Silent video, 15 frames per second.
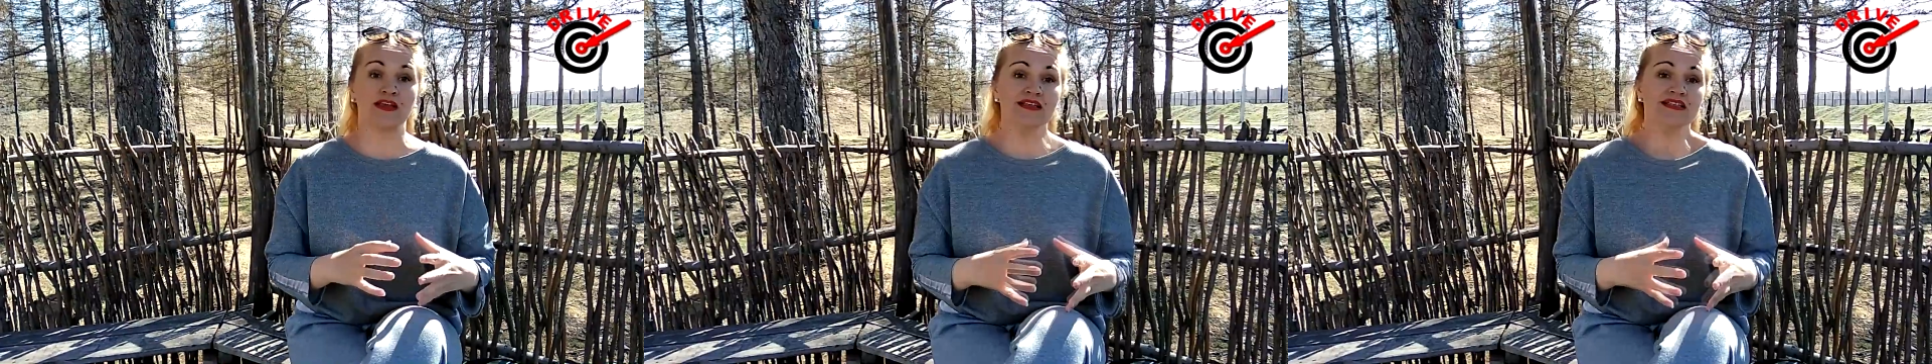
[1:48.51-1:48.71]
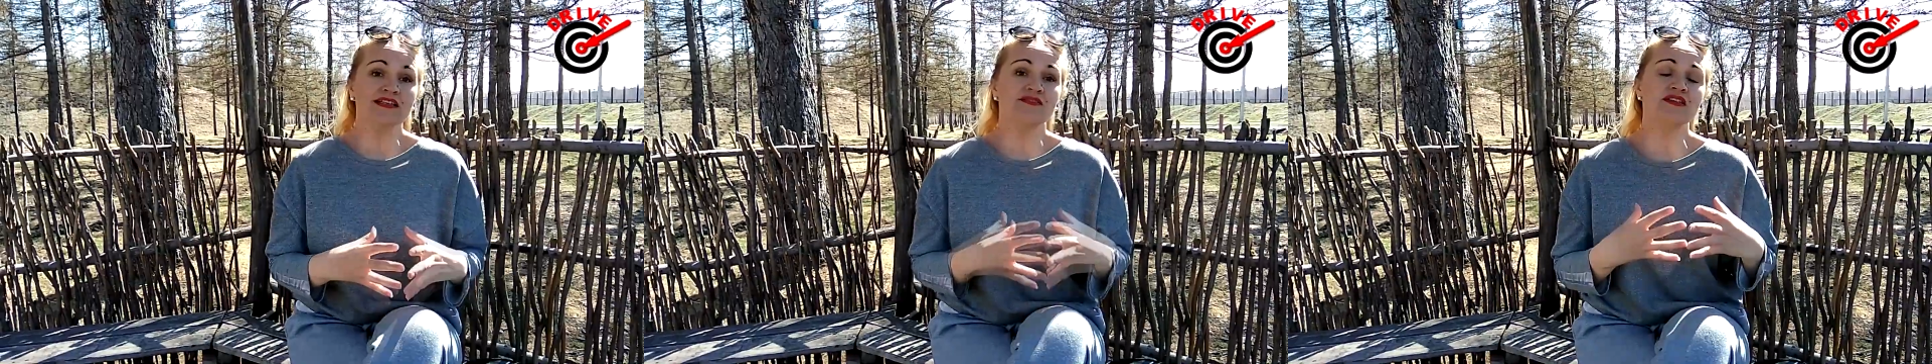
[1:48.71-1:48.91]

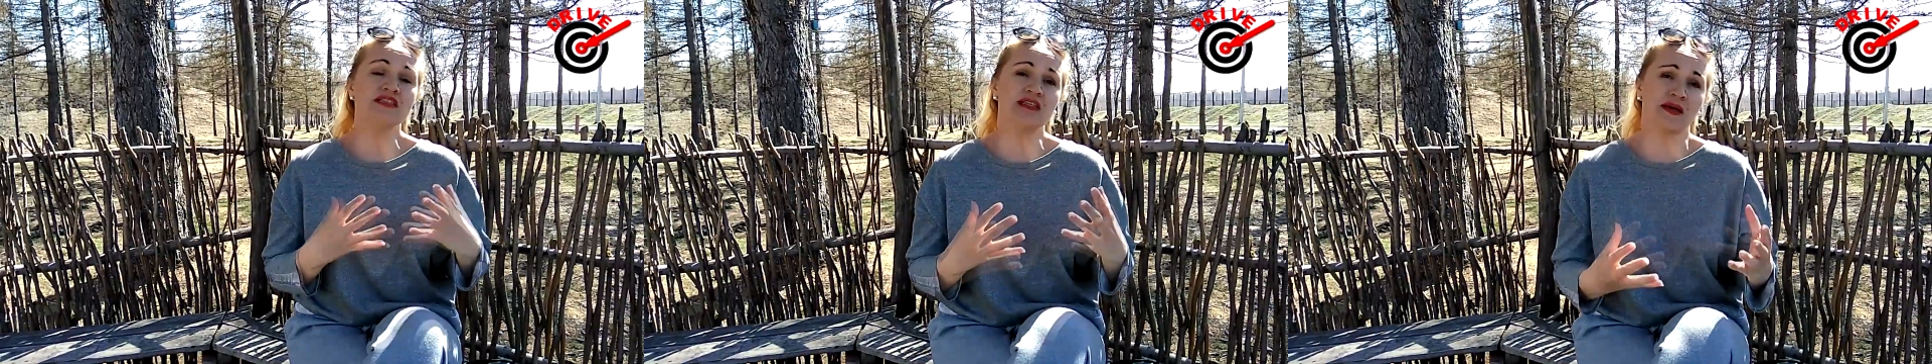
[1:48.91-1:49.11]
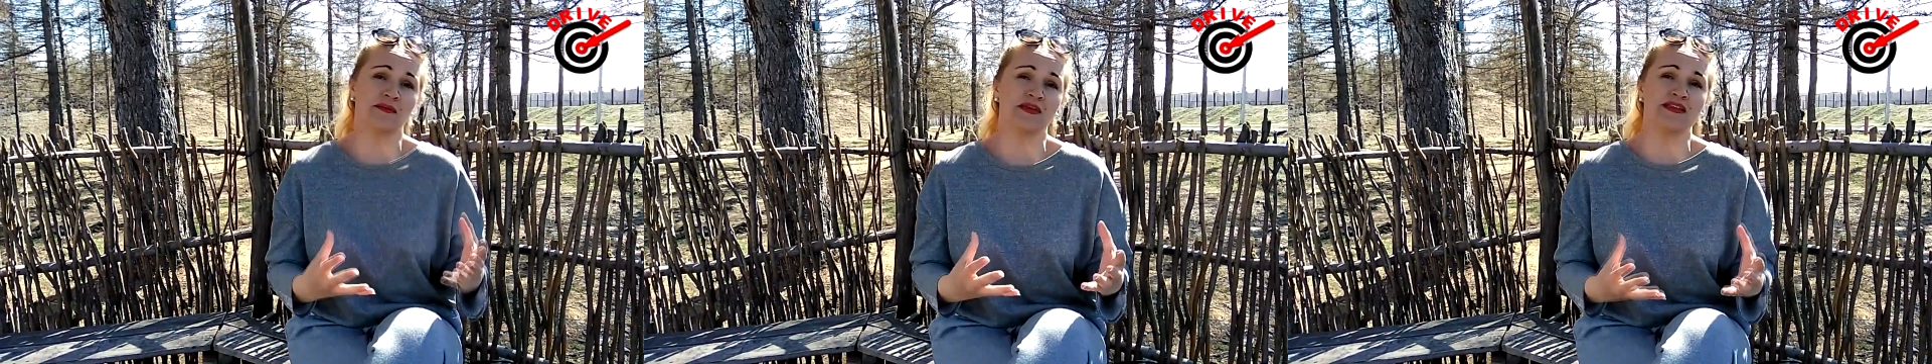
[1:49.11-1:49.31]
Если вы
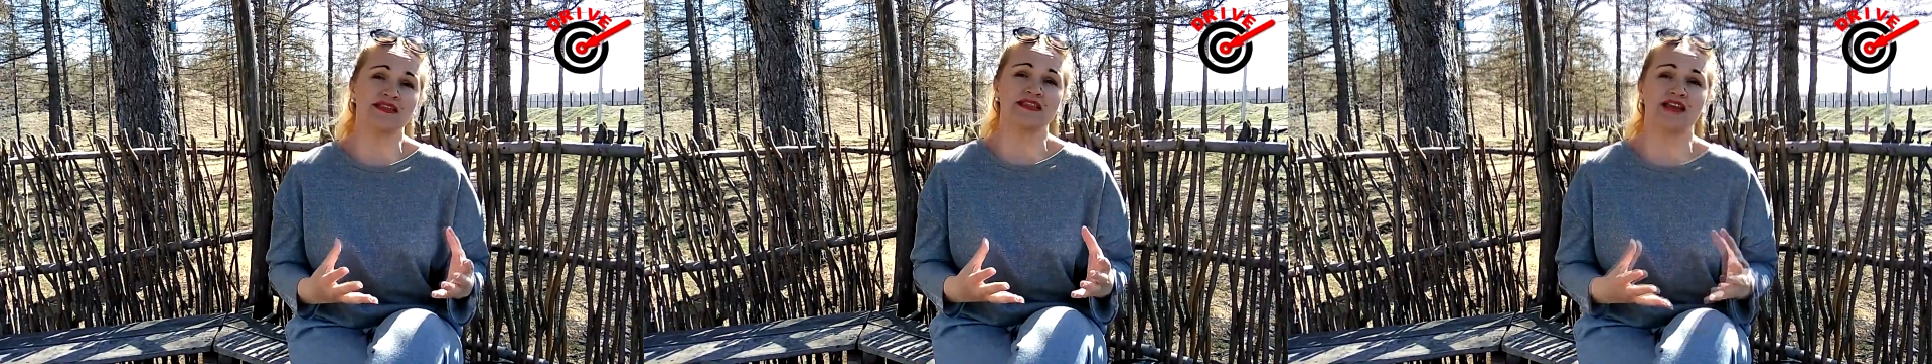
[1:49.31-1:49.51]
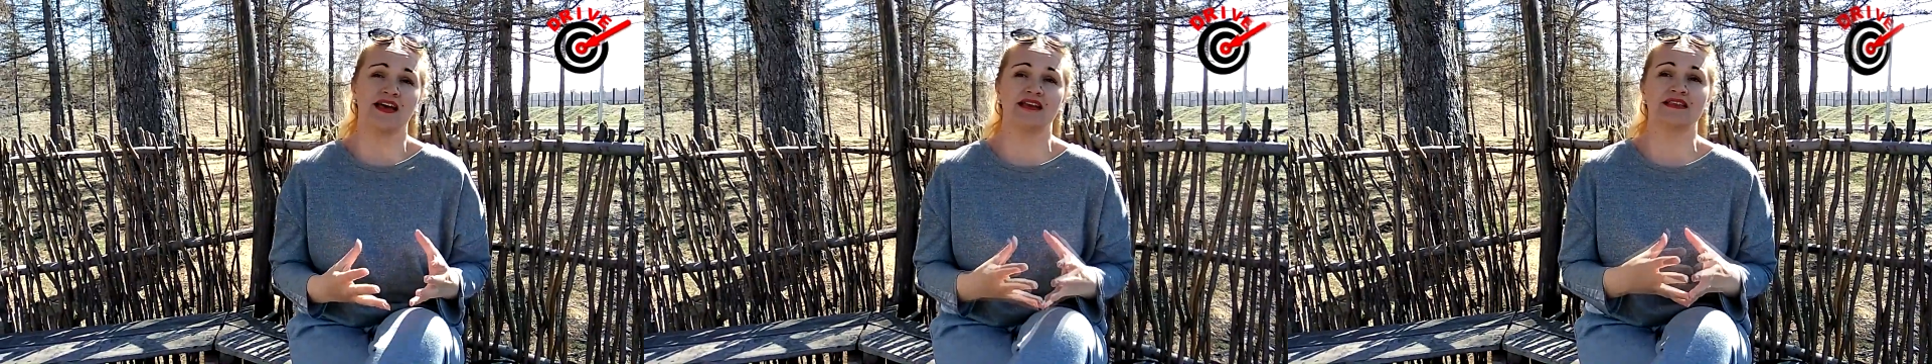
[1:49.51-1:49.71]
сами
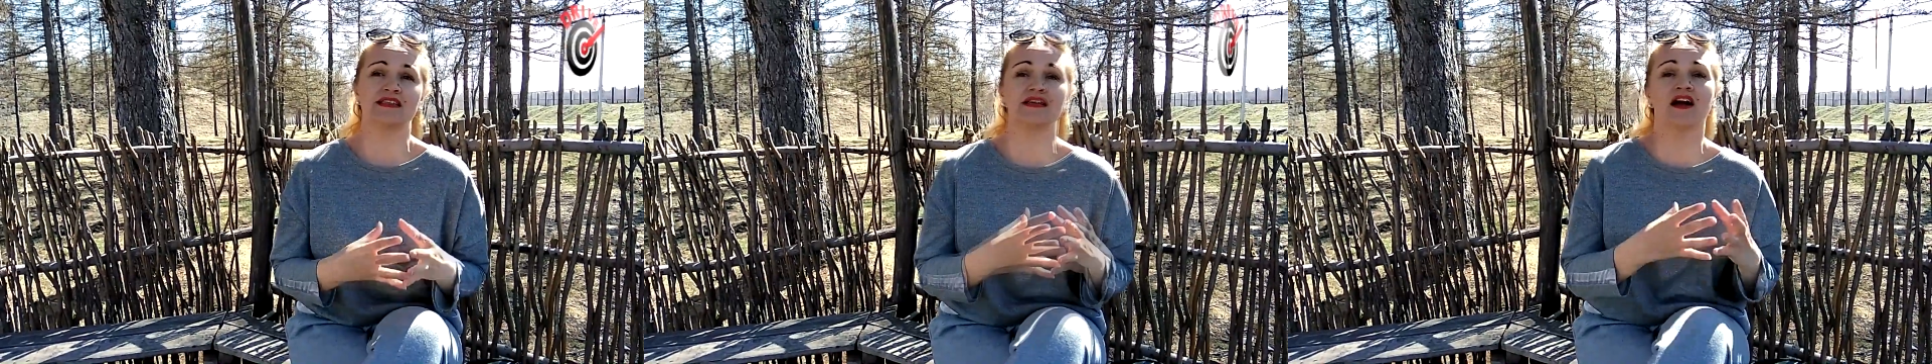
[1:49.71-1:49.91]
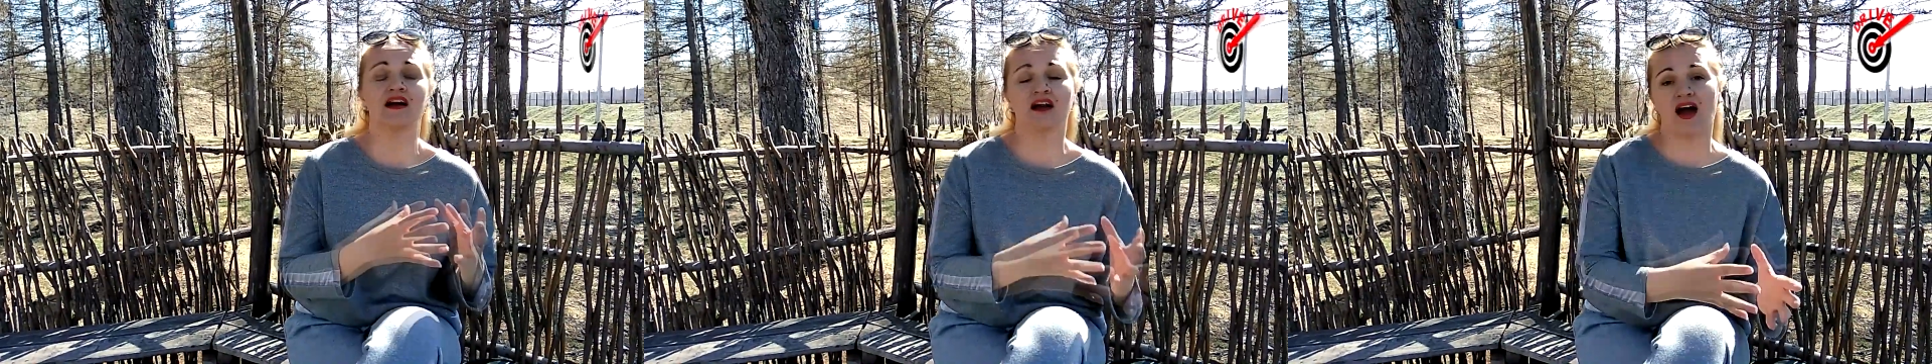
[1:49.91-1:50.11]
не
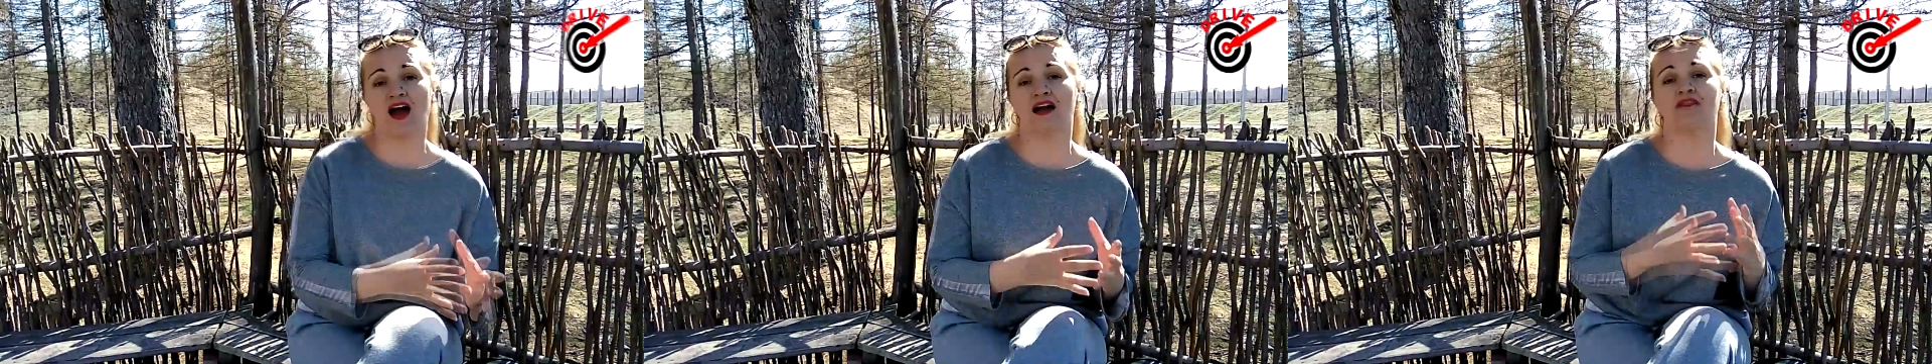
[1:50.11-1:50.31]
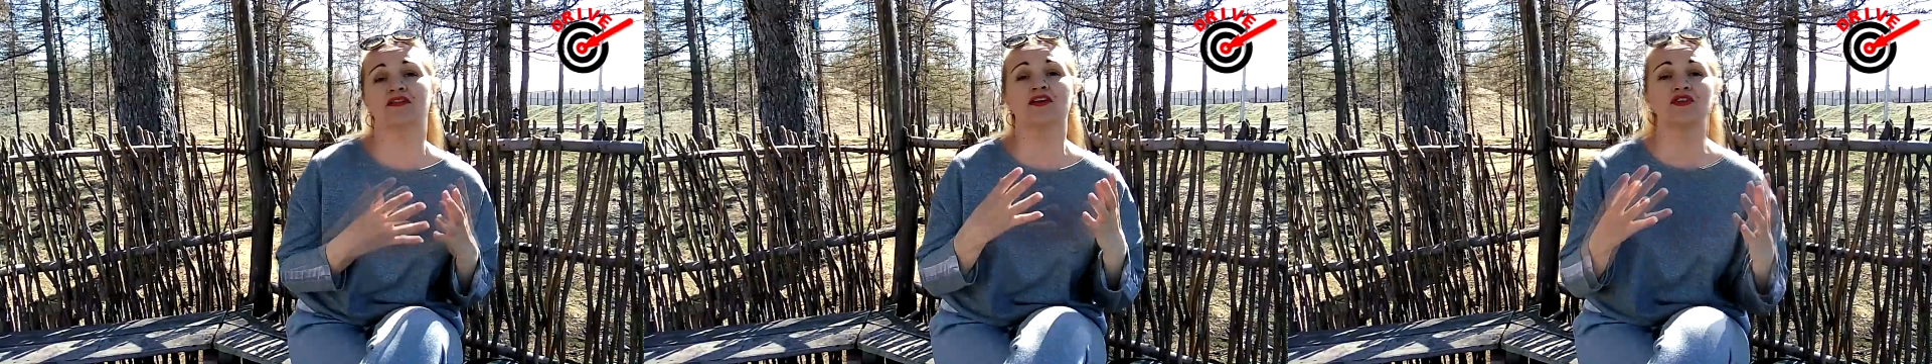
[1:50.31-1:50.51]
знаете,
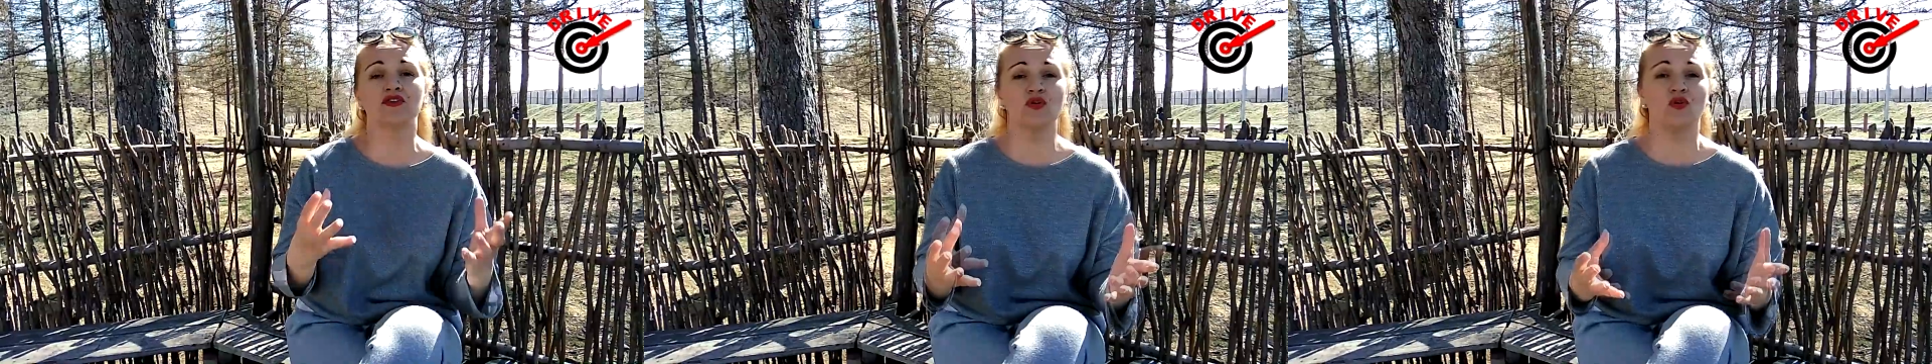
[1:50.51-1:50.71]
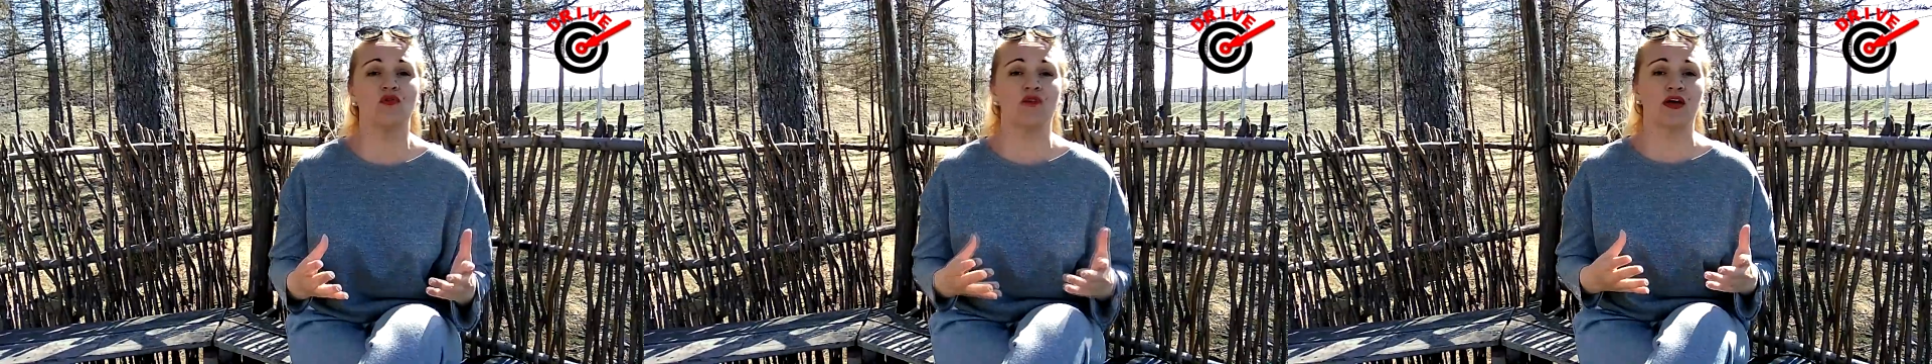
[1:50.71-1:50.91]
какая вы,
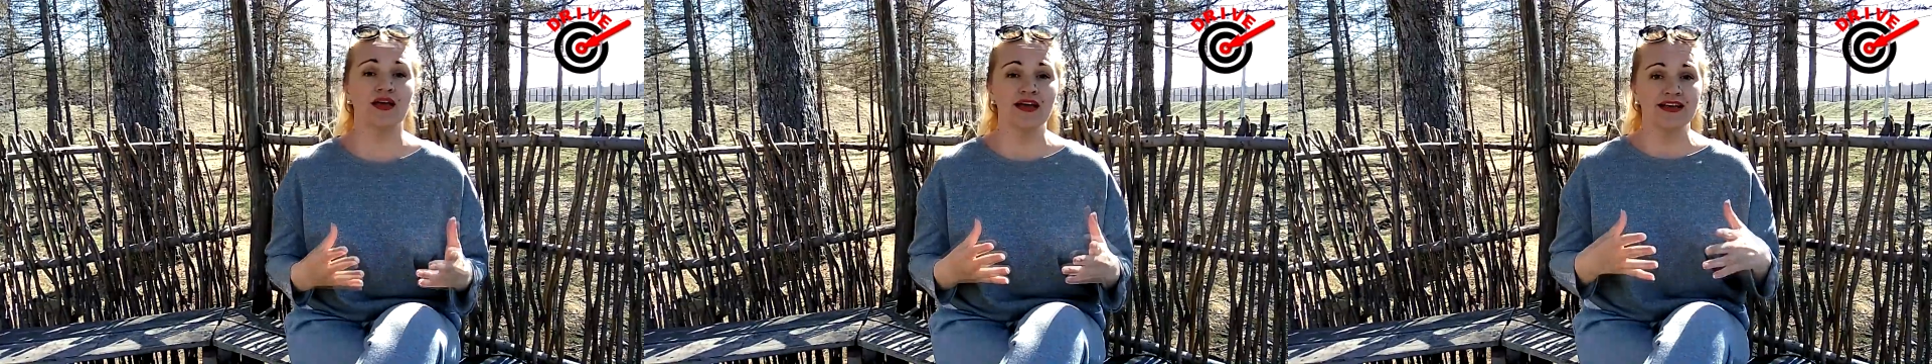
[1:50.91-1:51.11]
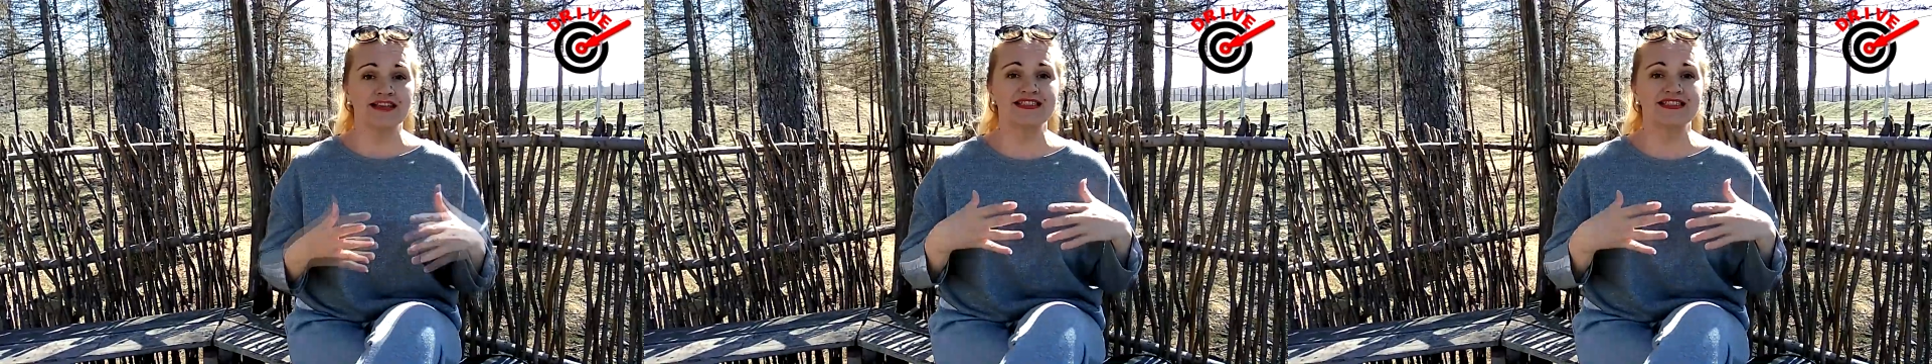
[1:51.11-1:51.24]
кто вы,